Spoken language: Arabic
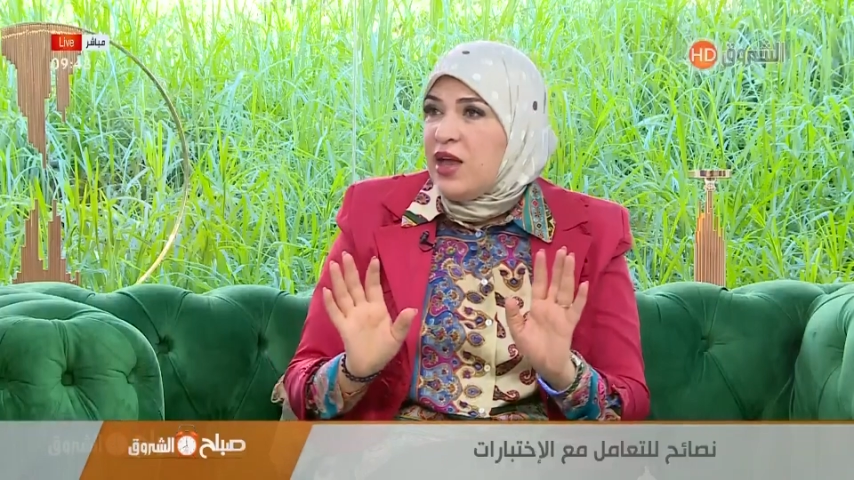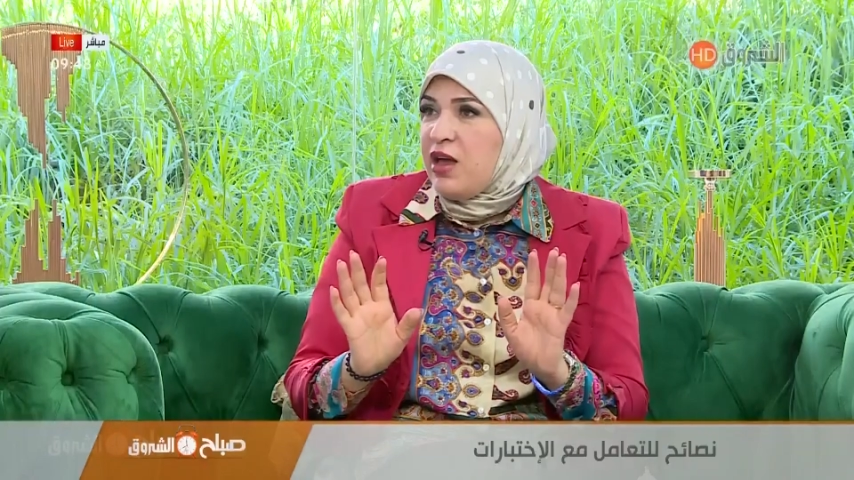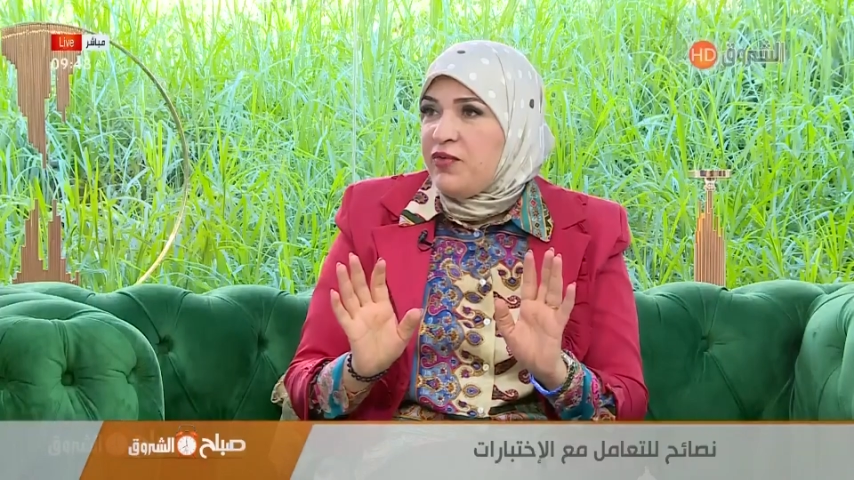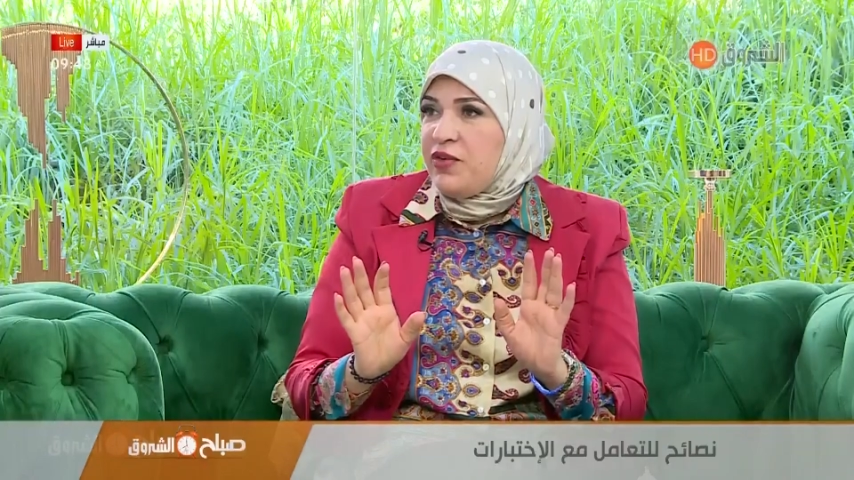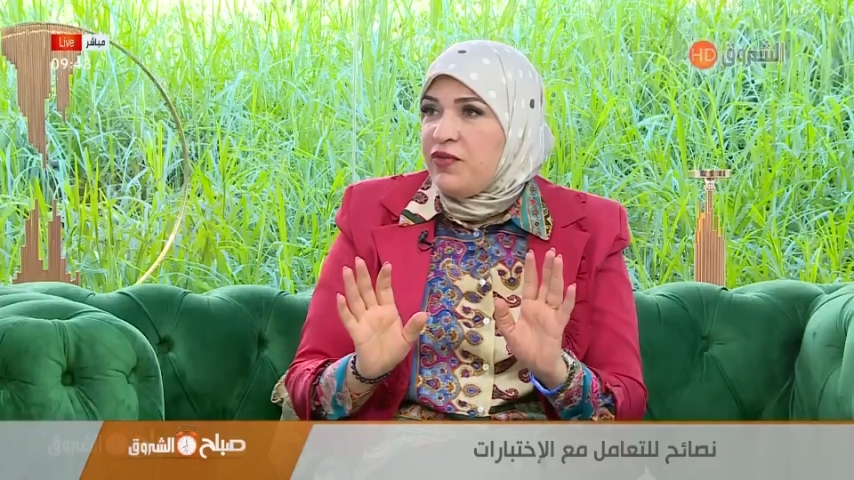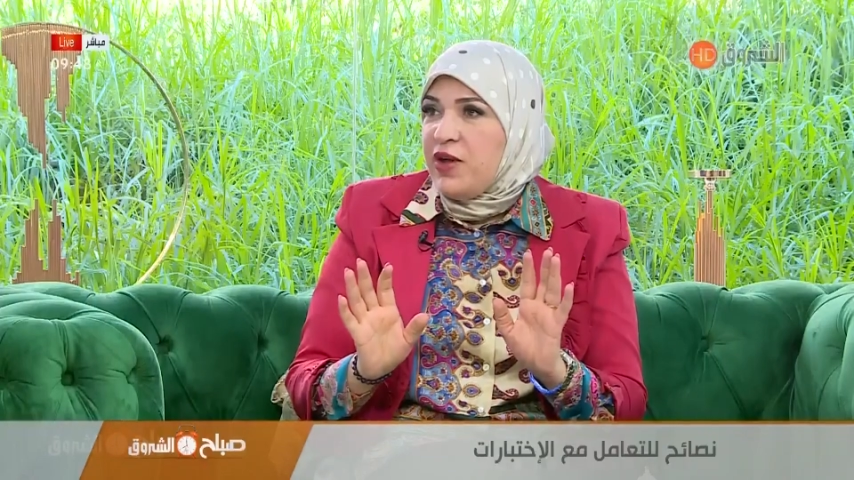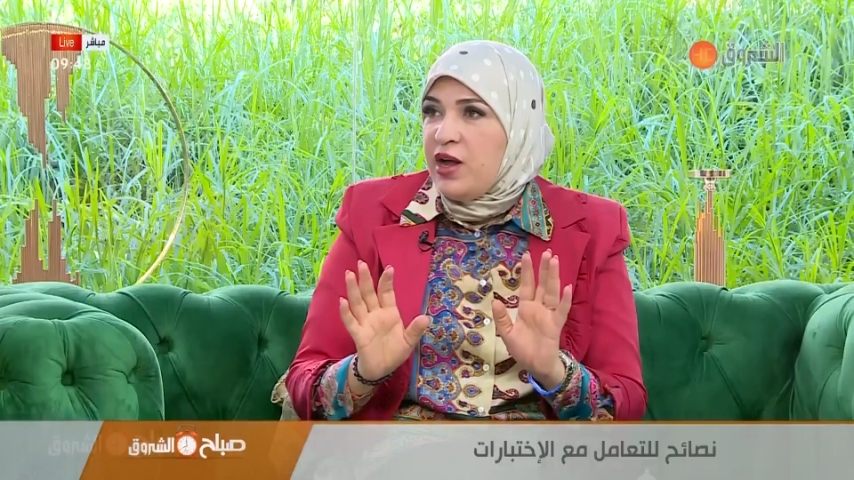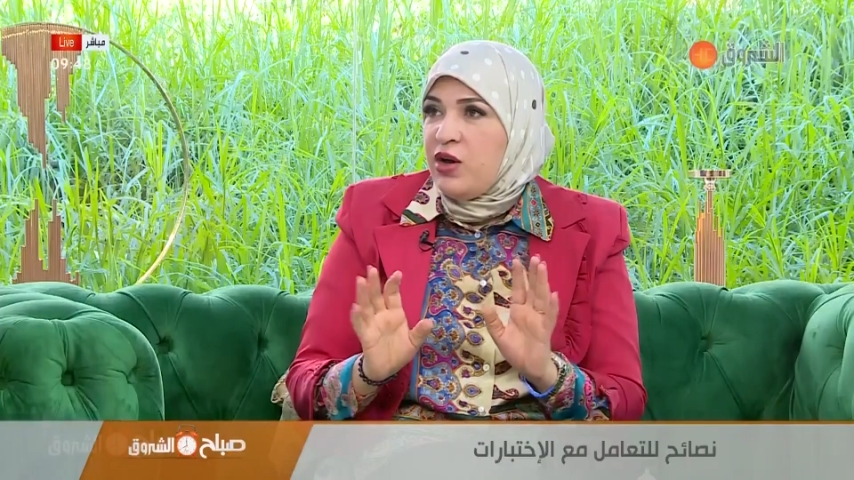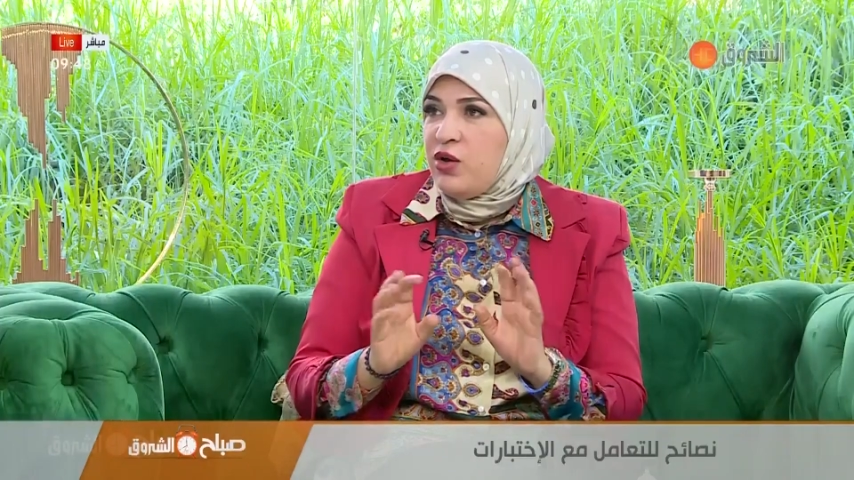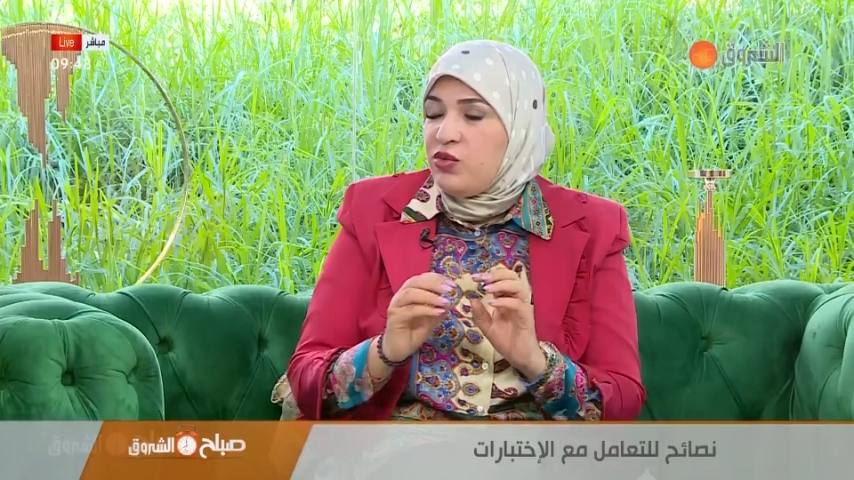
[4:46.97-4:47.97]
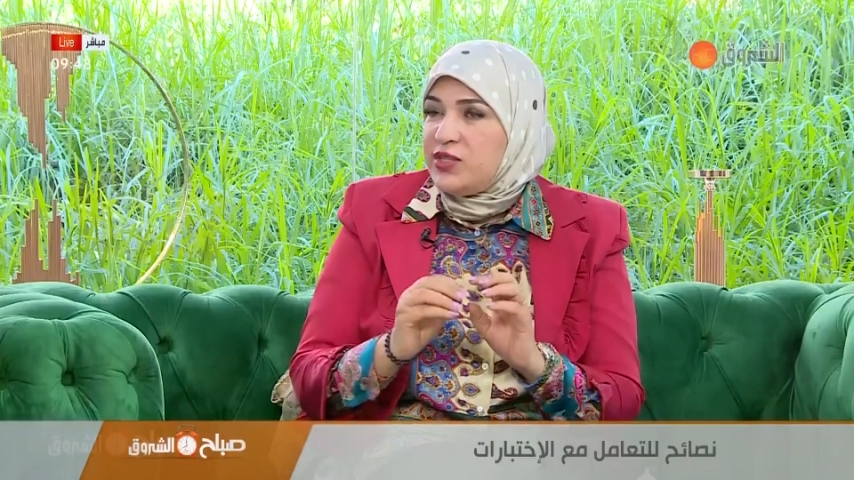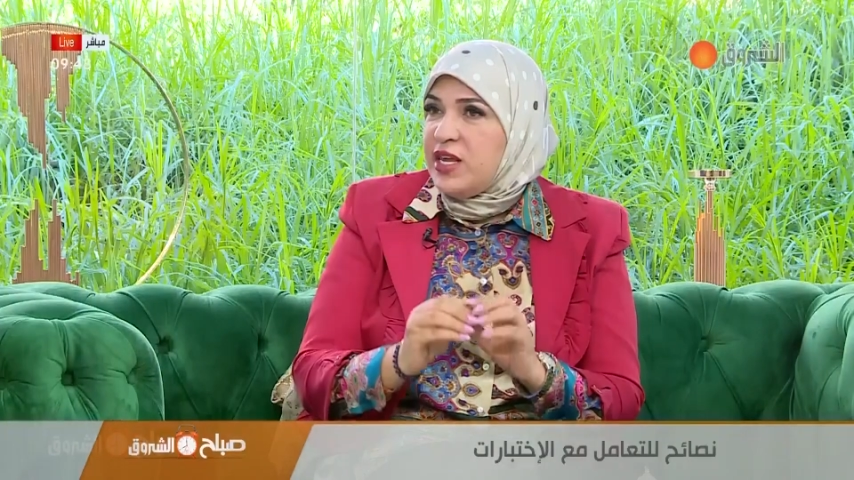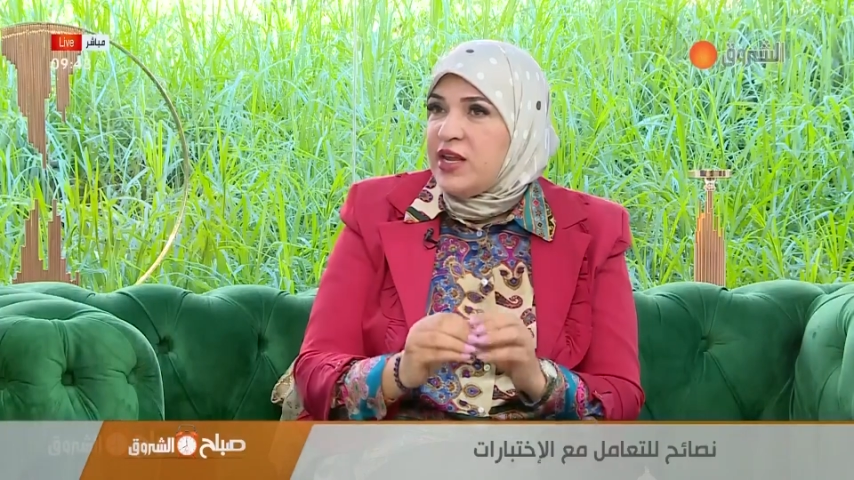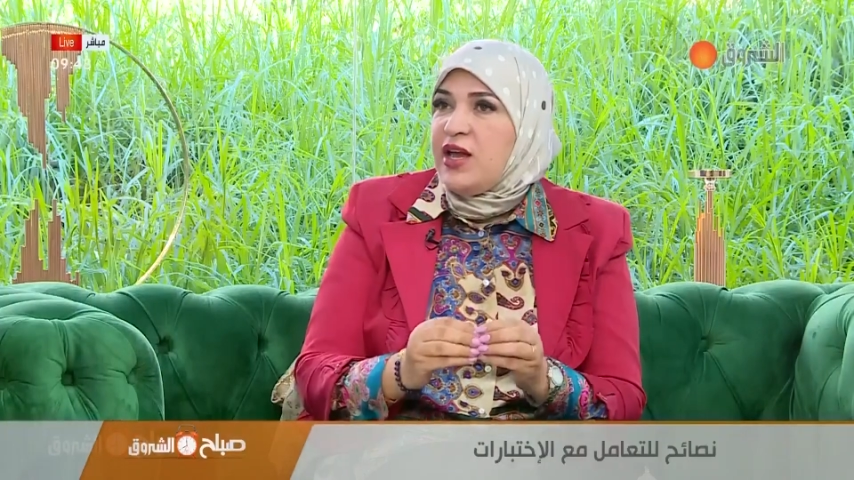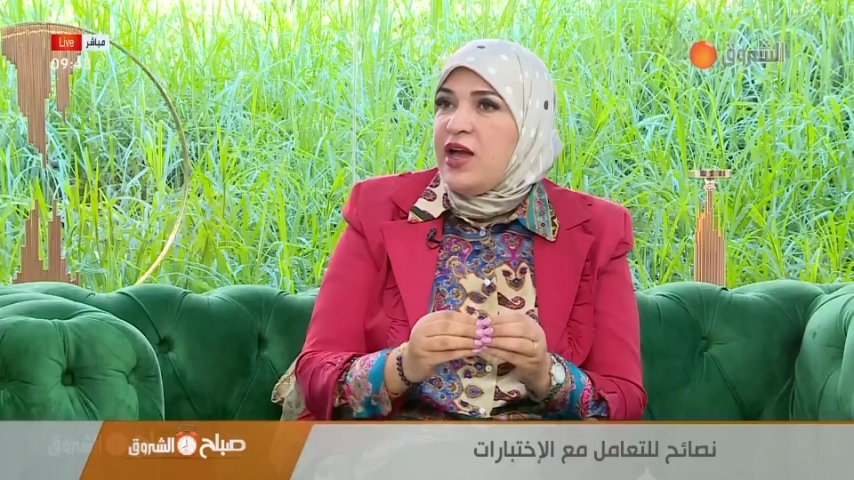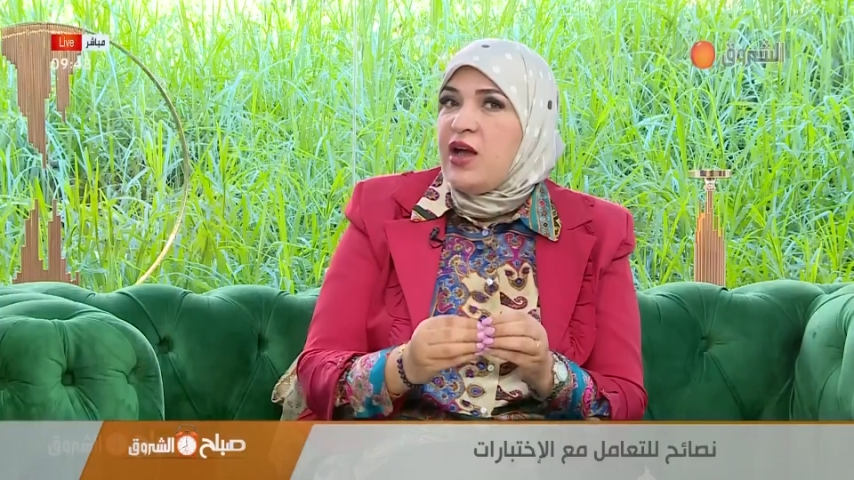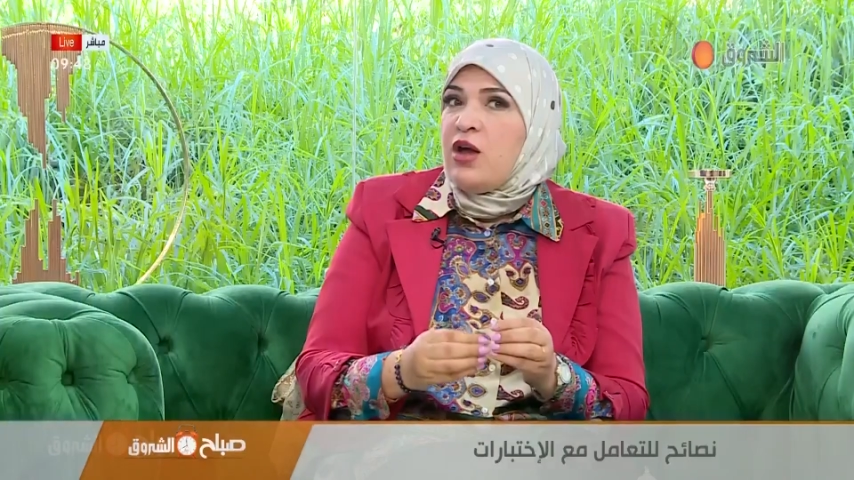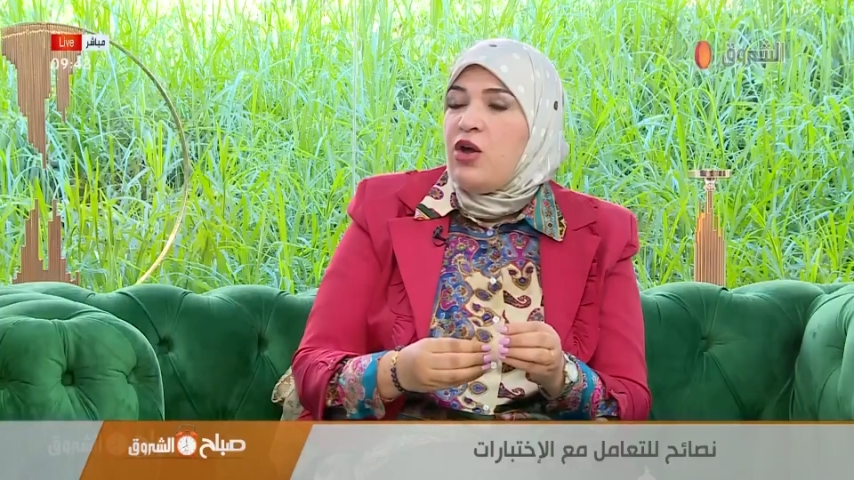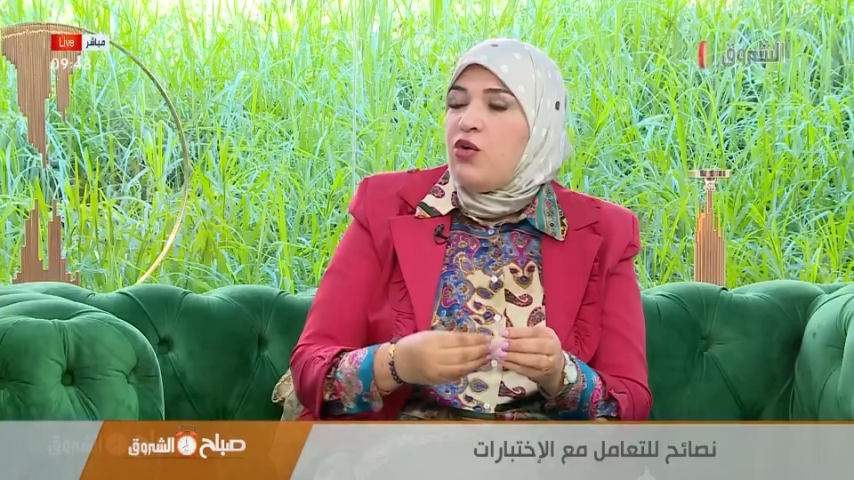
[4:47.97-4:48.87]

خفيفة وسريعة